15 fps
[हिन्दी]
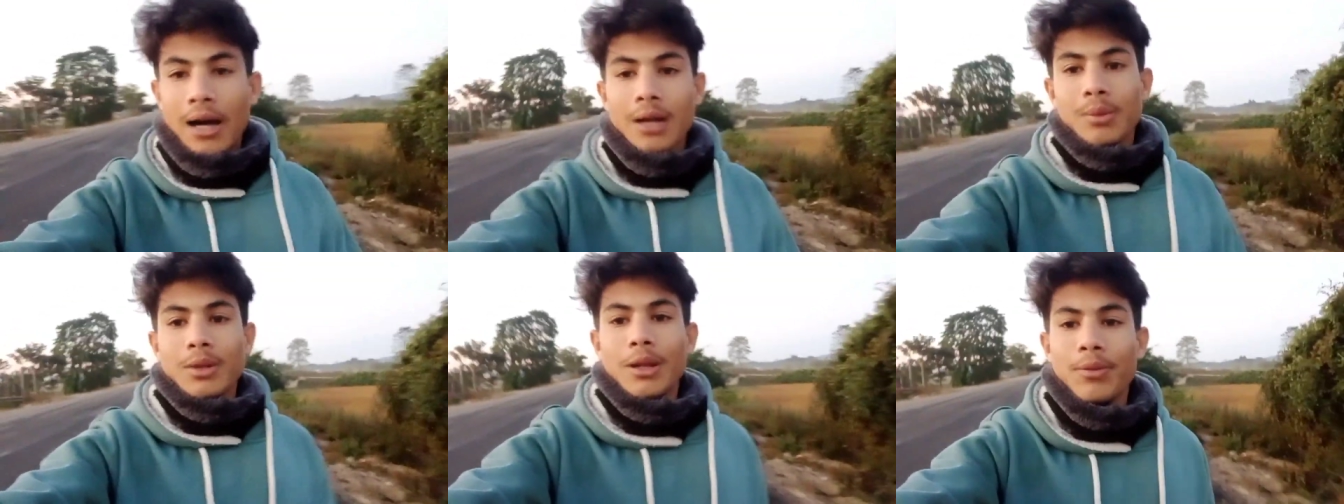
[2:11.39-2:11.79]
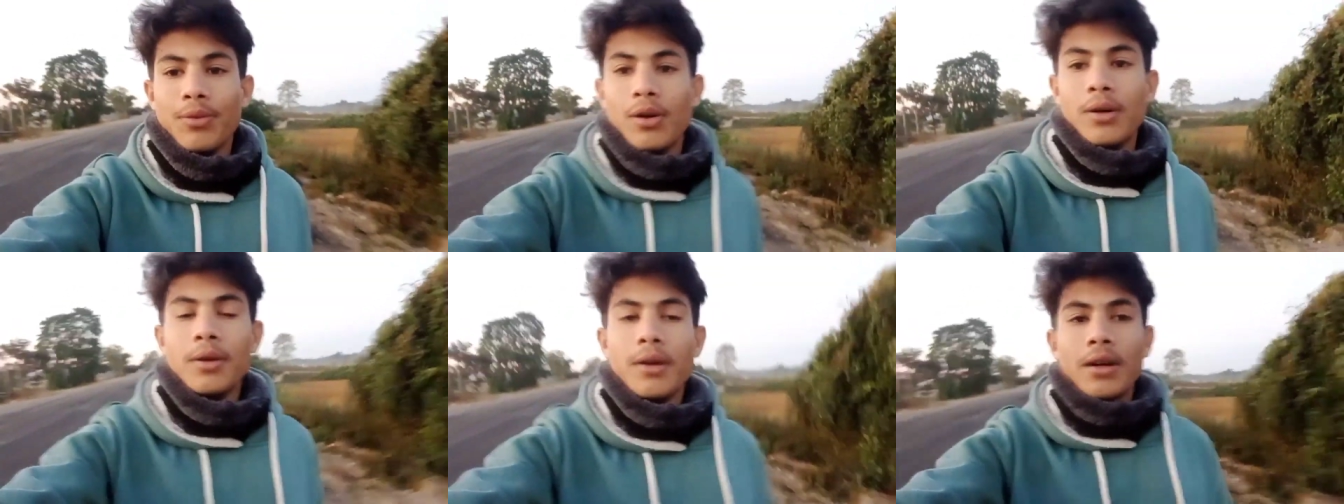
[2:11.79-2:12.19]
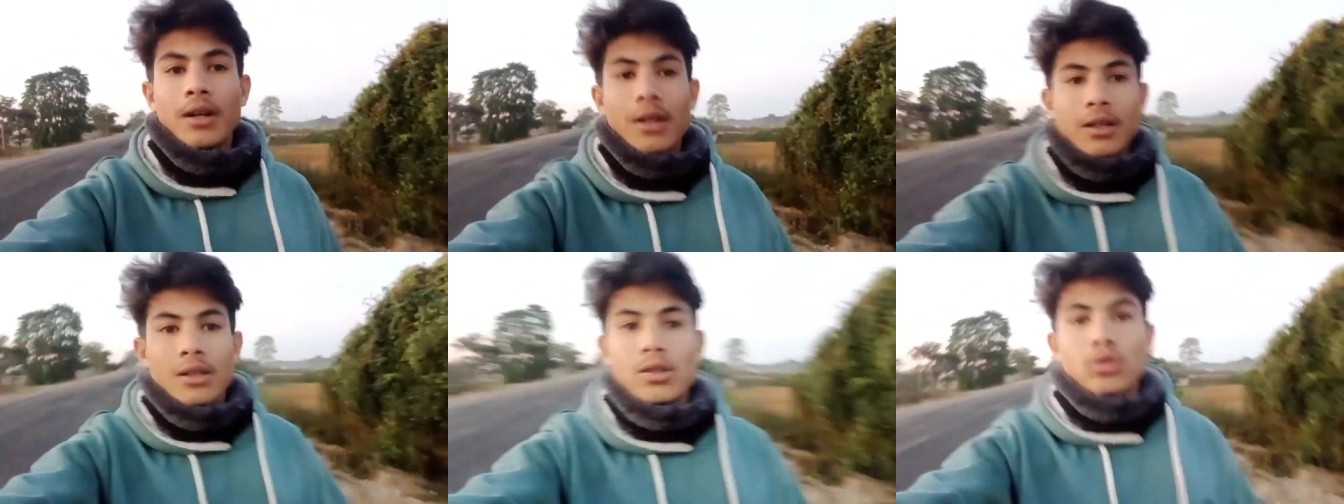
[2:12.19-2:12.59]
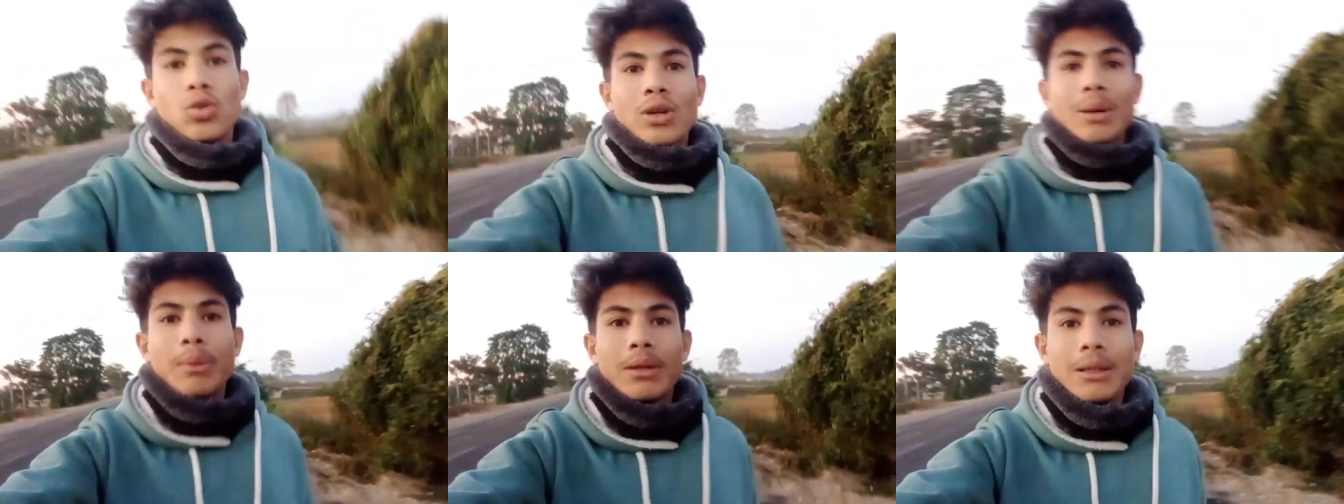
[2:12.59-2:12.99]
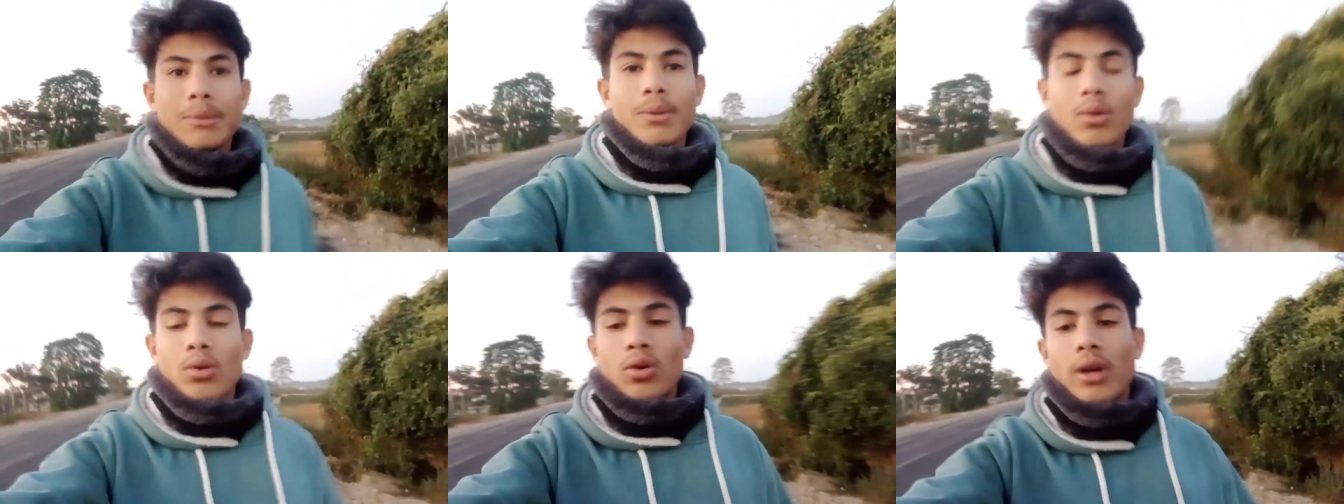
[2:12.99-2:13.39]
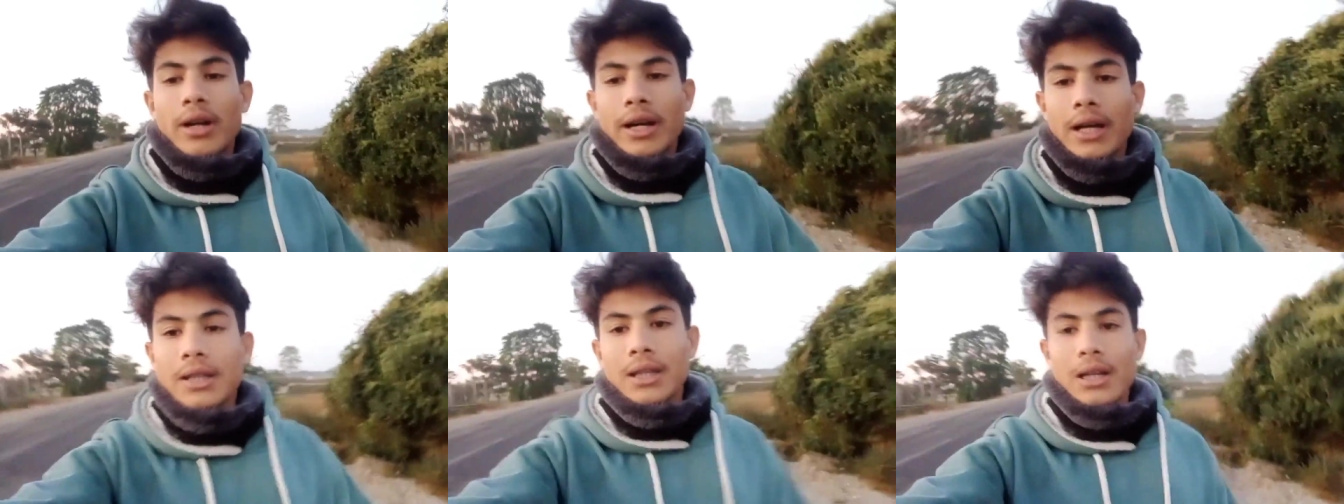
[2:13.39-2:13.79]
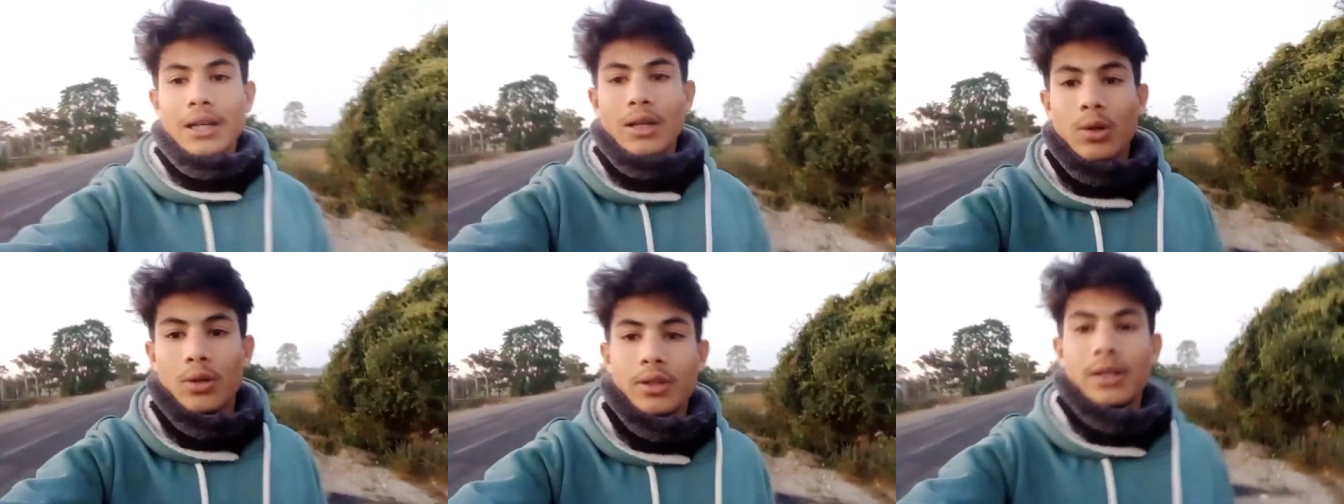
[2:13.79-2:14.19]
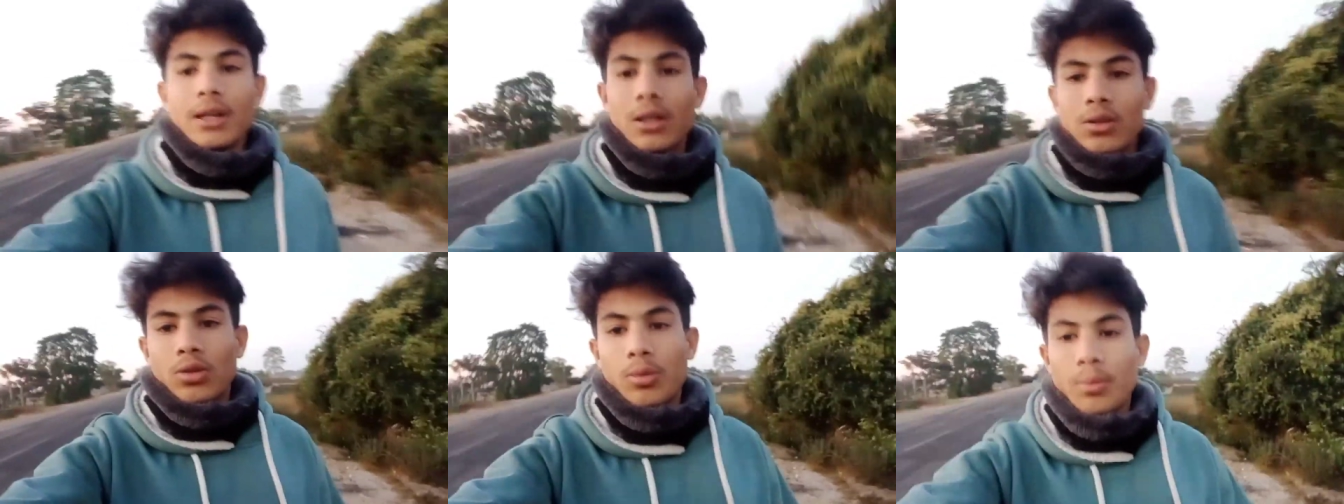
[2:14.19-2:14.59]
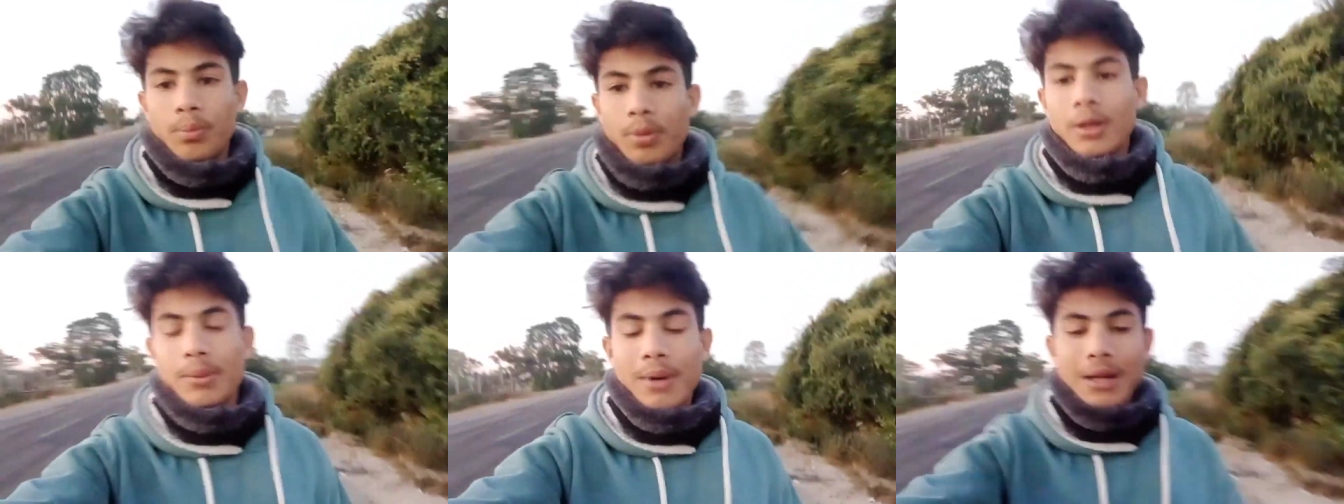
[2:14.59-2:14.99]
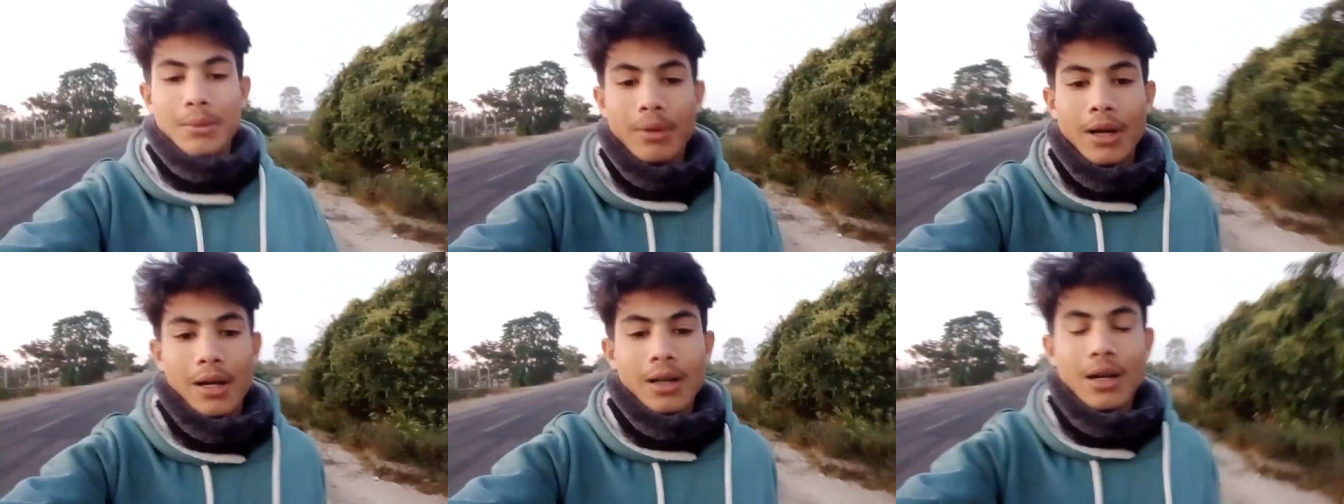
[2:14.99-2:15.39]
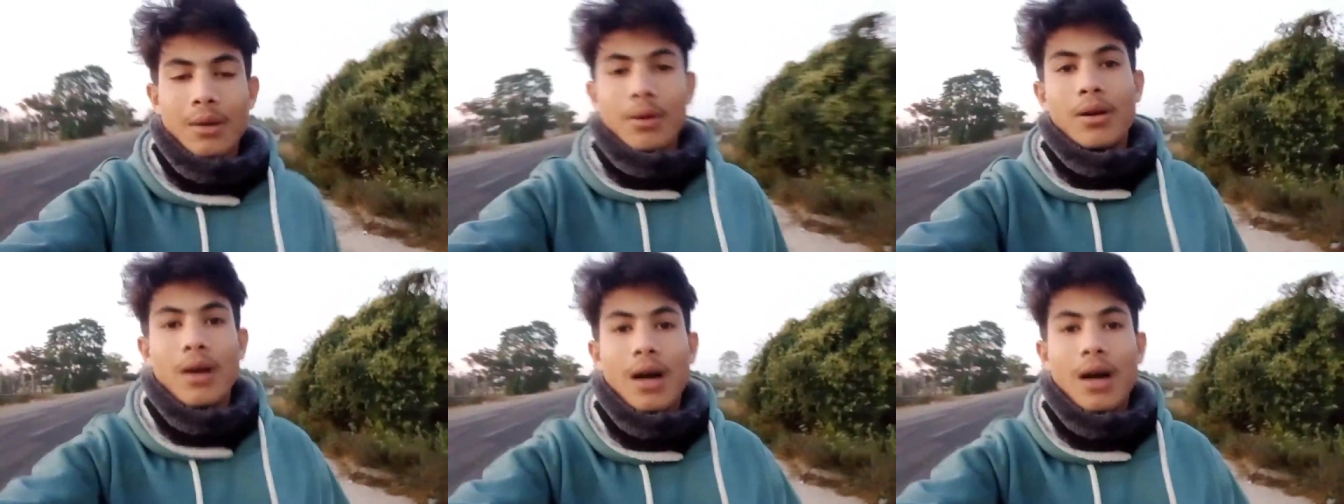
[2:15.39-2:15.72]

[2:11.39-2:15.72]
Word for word: आकर मतलब जो का मतलब करने का दिल नहीं होता है ना तो फिर बाद में आकर